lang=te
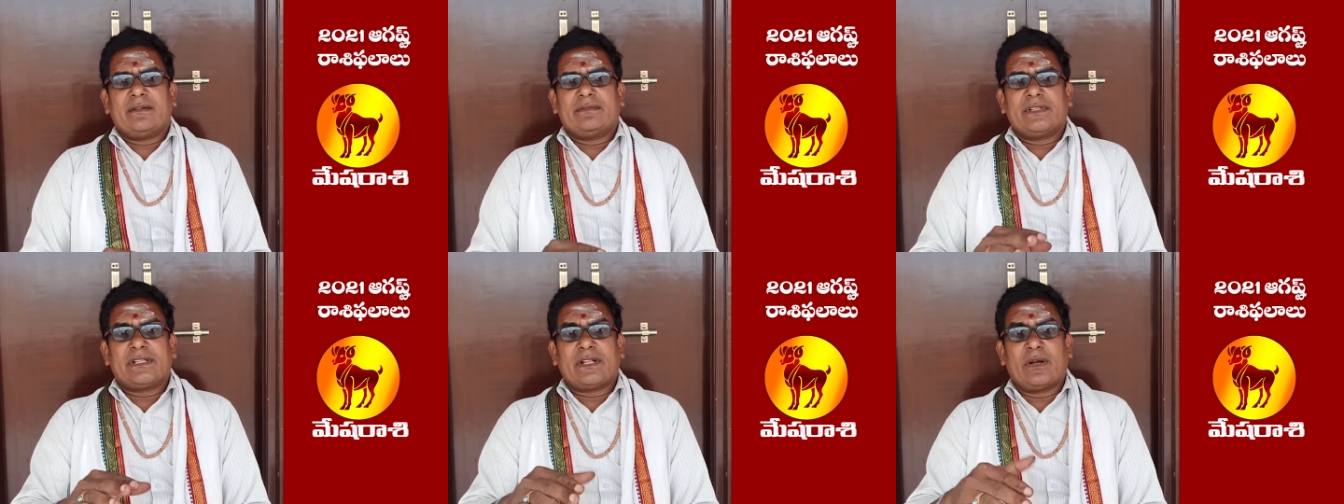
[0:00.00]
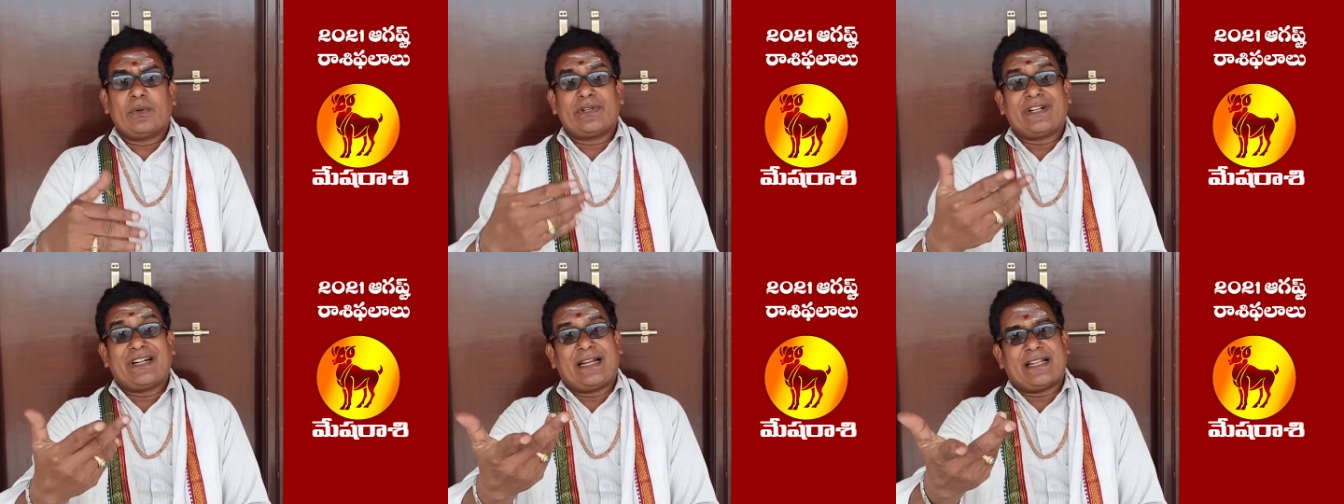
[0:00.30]

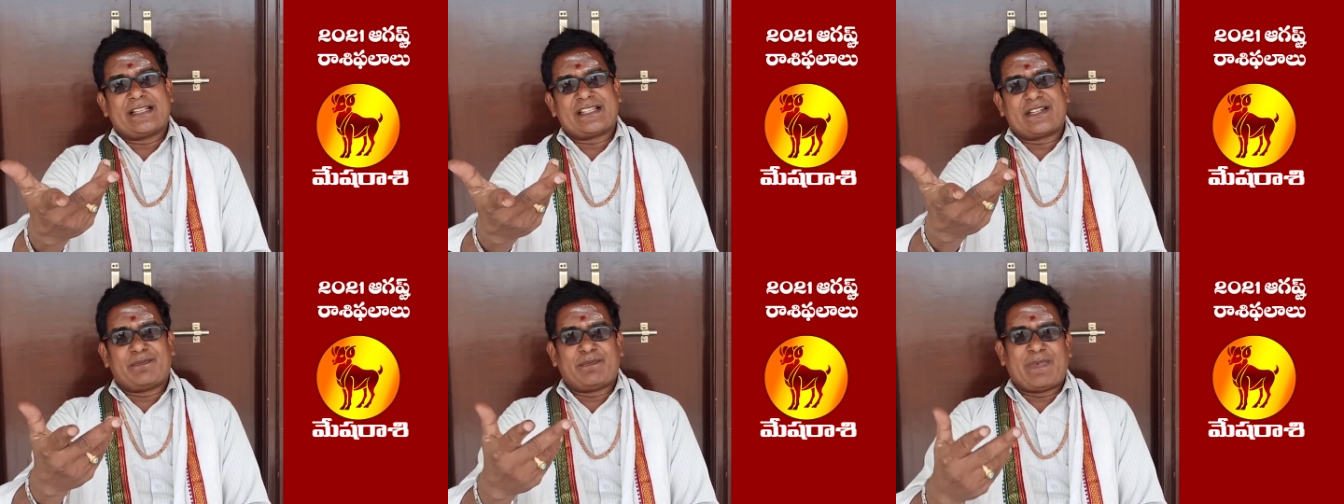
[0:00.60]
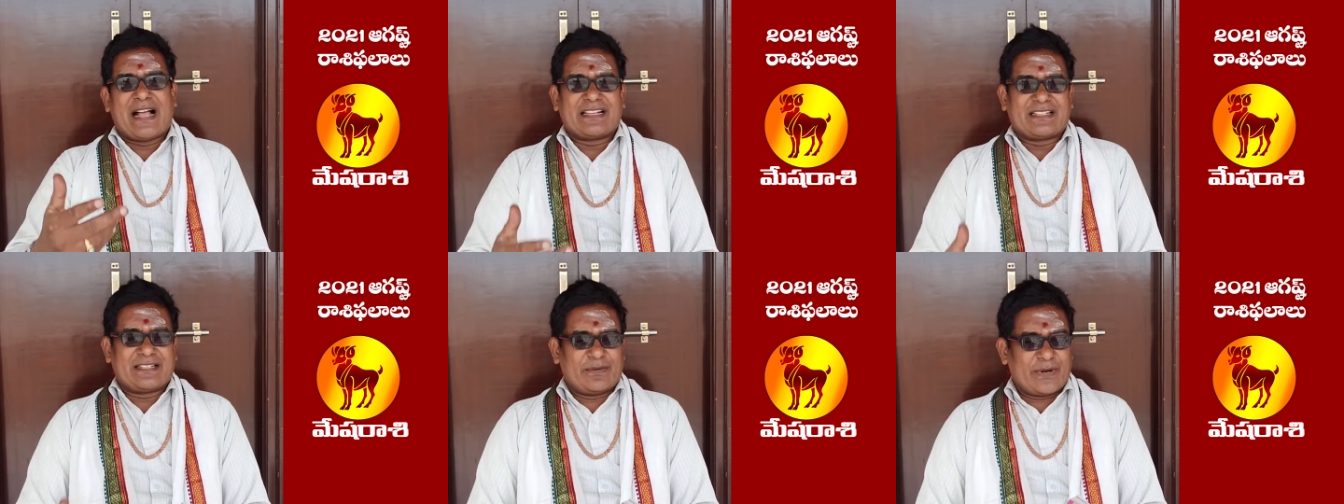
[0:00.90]
వితౌట్ టెస్ట్
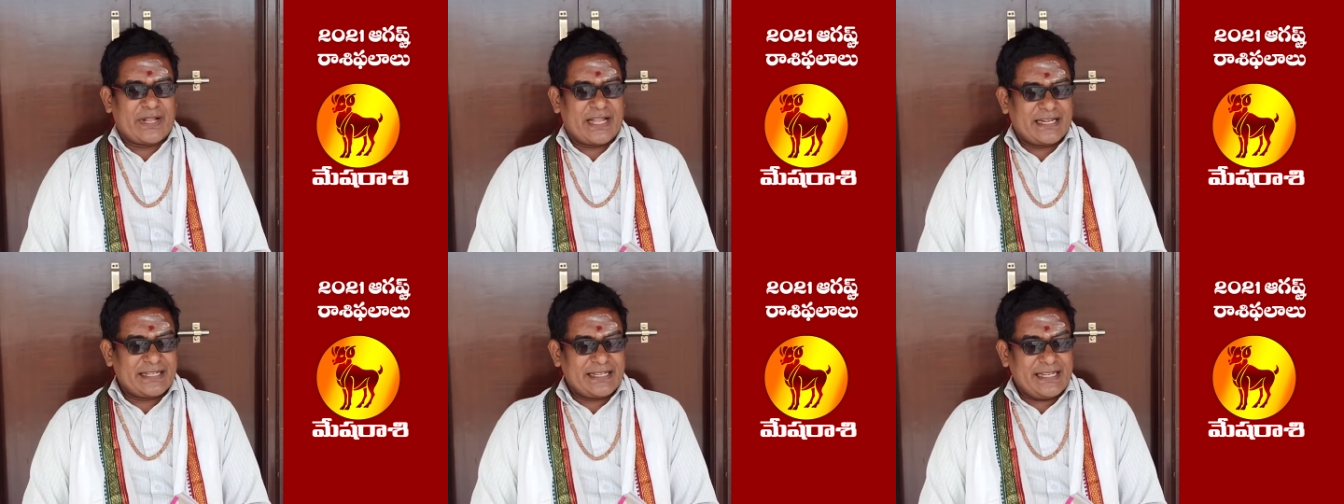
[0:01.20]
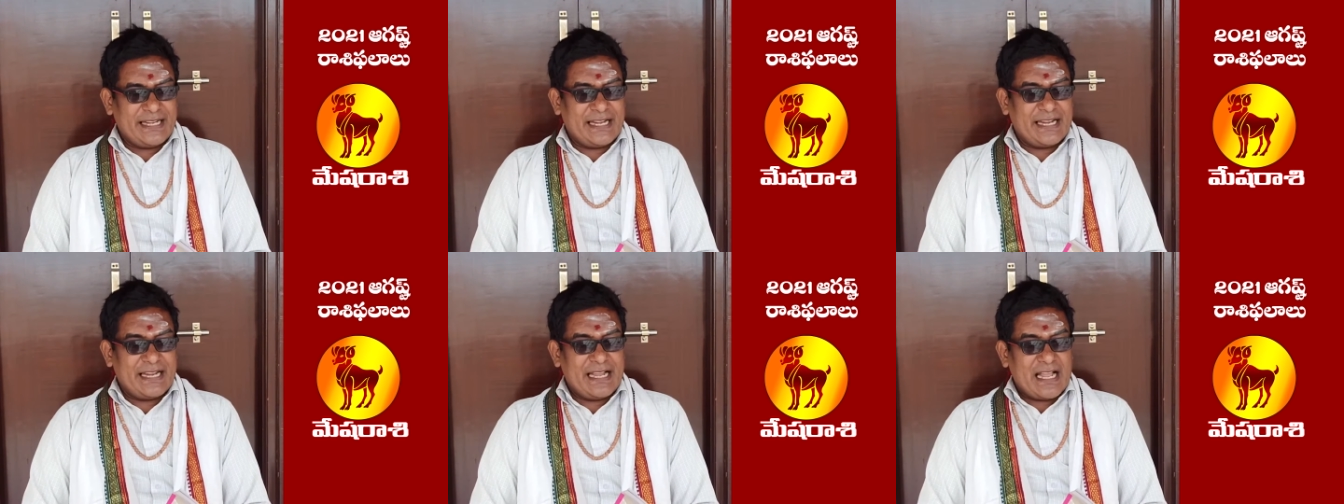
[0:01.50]
పాస్
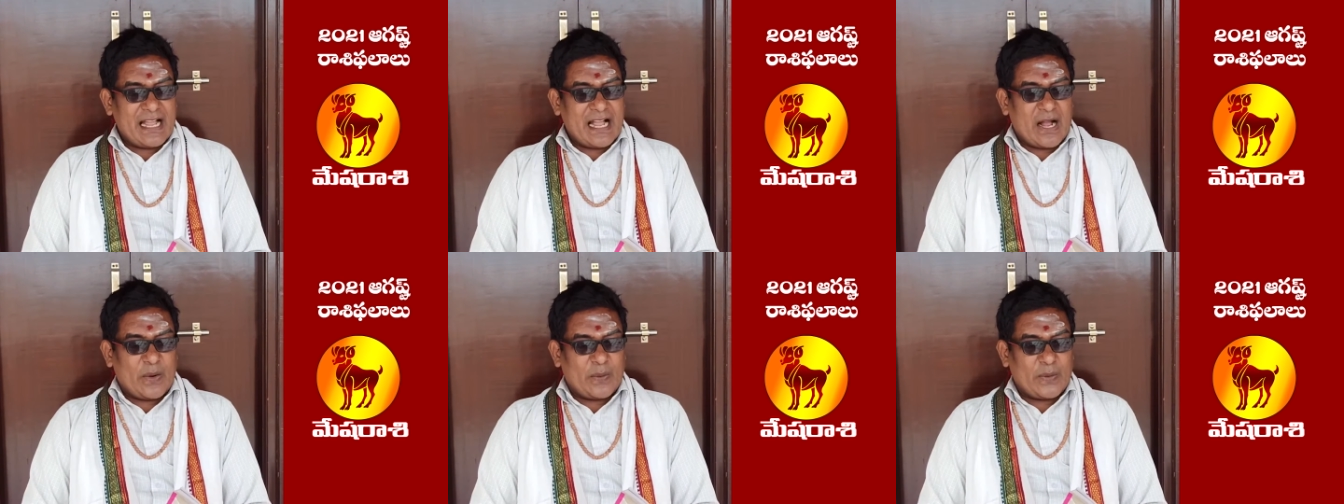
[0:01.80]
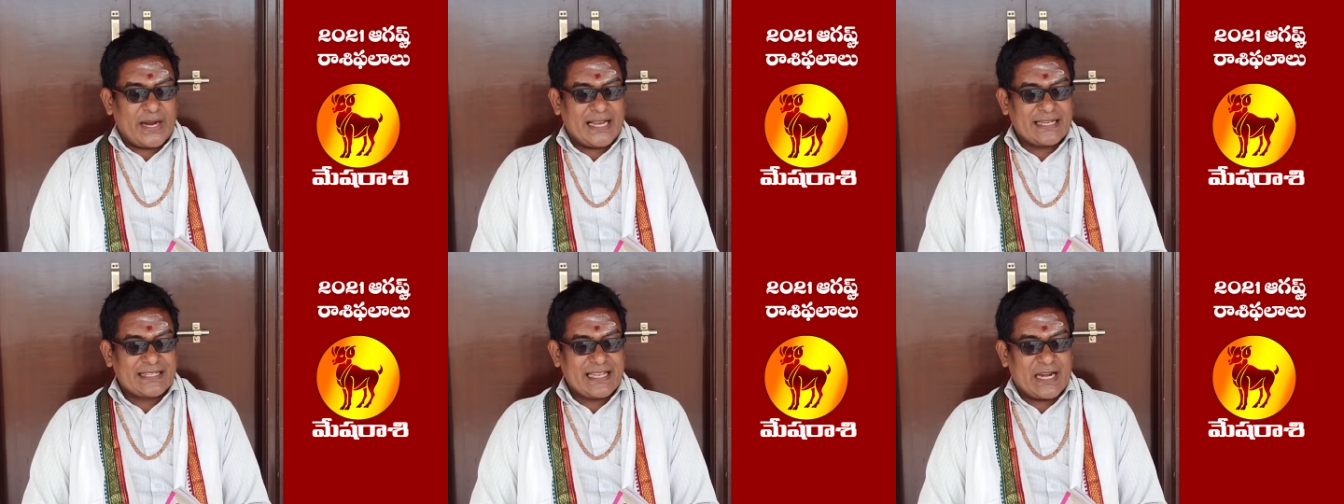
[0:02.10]
అవడానికి
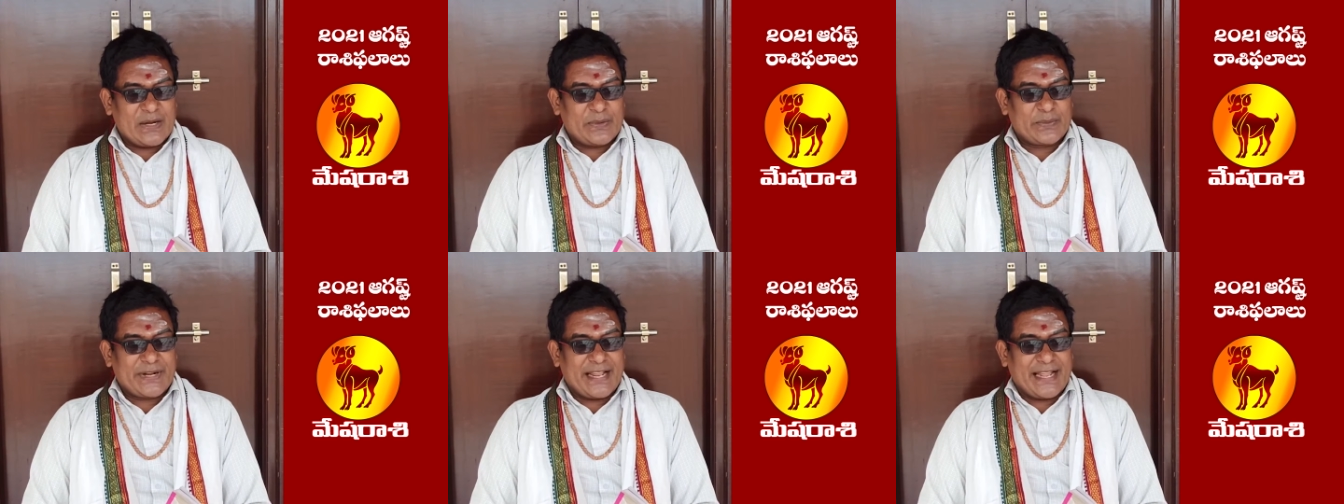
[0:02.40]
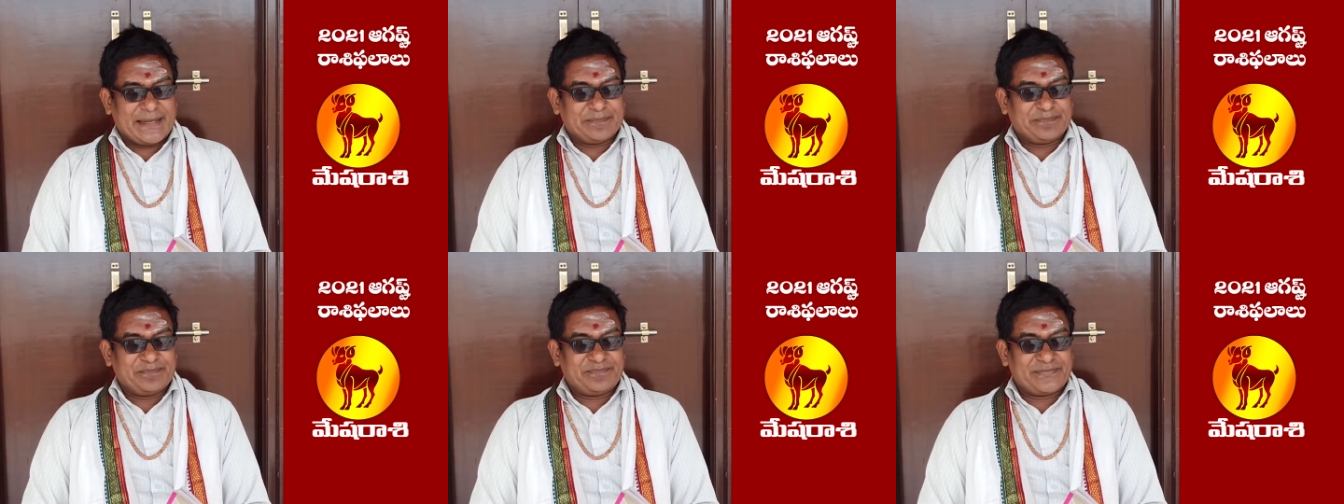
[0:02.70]
అవకాశాలు
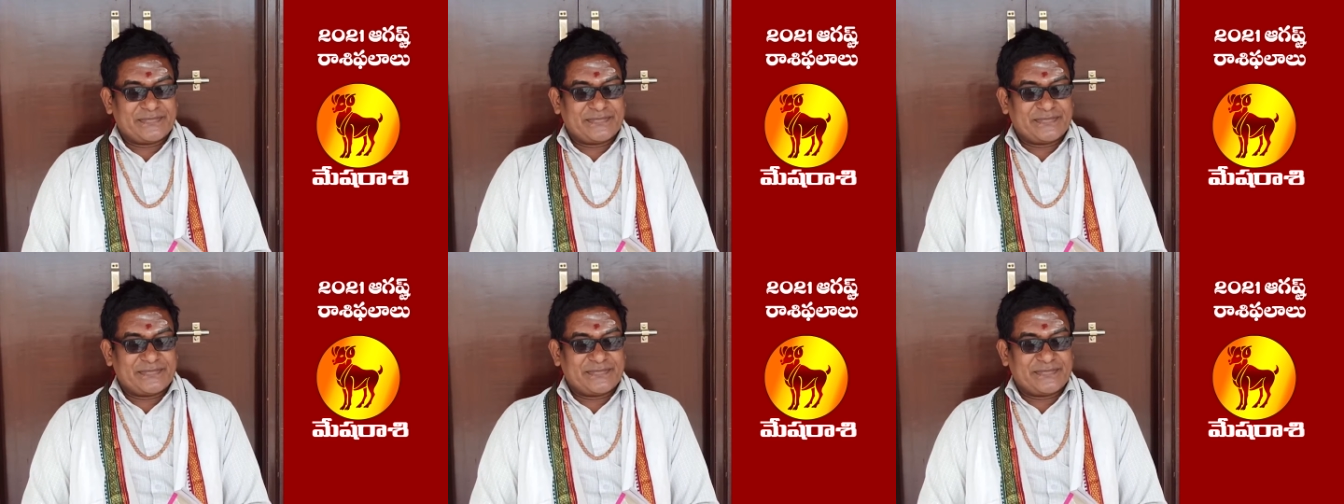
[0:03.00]
ఉంటాయి